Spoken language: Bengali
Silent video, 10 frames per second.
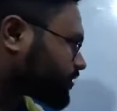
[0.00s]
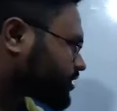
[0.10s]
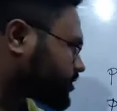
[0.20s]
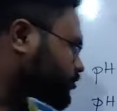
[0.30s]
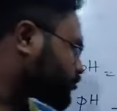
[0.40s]

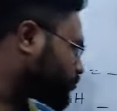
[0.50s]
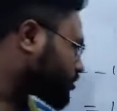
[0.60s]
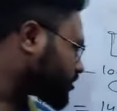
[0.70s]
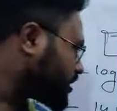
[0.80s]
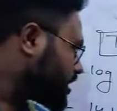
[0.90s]
তোমার হচ্ছে
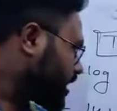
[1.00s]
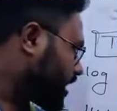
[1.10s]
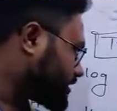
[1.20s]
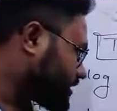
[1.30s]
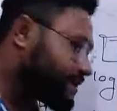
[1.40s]
ধ্রুবক
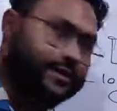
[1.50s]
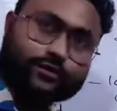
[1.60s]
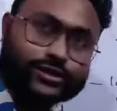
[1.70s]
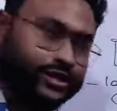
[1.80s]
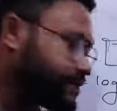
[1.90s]
যেটা
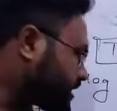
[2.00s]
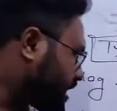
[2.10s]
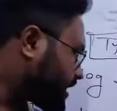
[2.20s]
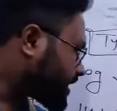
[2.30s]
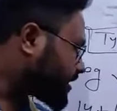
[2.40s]
আছে কনস্ট্যান্ট
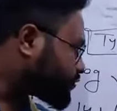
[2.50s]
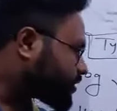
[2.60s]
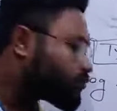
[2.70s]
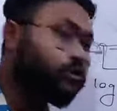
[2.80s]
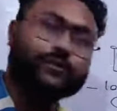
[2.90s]
আর এখানে
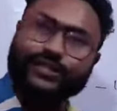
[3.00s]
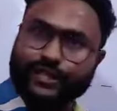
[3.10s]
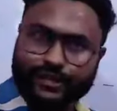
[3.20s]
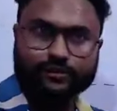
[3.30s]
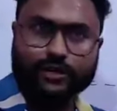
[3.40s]
তোমার
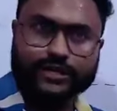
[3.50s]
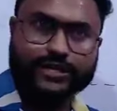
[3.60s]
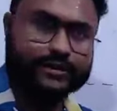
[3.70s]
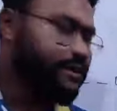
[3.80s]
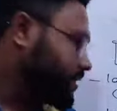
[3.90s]
ঘনমাত্রাটা দেওয়া
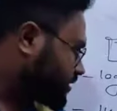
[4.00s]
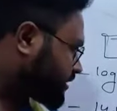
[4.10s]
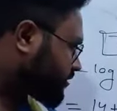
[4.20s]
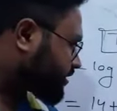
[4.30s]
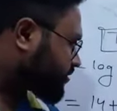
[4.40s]
আছে
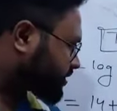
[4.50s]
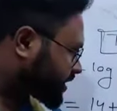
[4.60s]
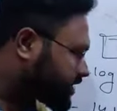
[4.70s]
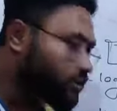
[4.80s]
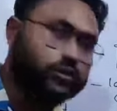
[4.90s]
দুটো দেওয়া
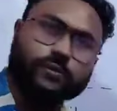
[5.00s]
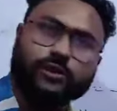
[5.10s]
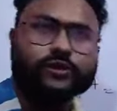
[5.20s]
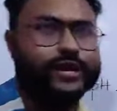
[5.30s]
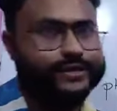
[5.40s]
থাকলে রুট
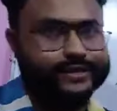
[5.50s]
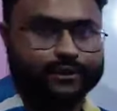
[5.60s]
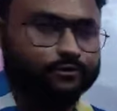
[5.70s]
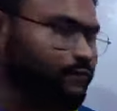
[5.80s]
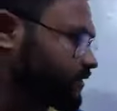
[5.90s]
ওভার করে
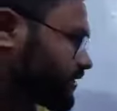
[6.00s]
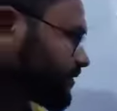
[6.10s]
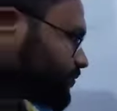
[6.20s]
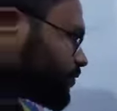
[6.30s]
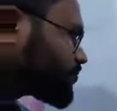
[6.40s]
অ্যান্সারটা করে
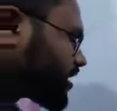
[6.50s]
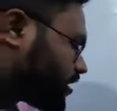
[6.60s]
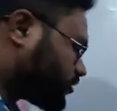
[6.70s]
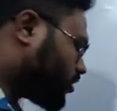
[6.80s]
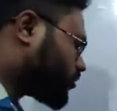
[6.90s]
ফেলতে পারবো
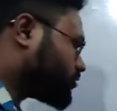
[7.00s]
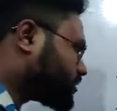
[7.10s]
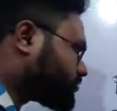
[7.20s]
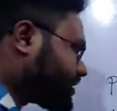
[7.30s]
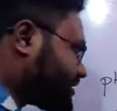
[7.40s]
ধরো
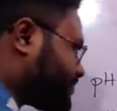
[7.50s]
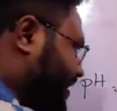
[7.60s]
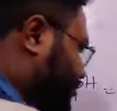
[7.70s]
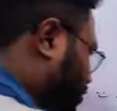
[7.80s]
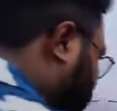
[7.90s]
যে কোনো একটা
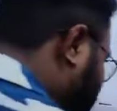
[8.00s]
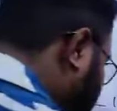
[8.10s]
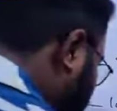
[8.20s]
মান ধরো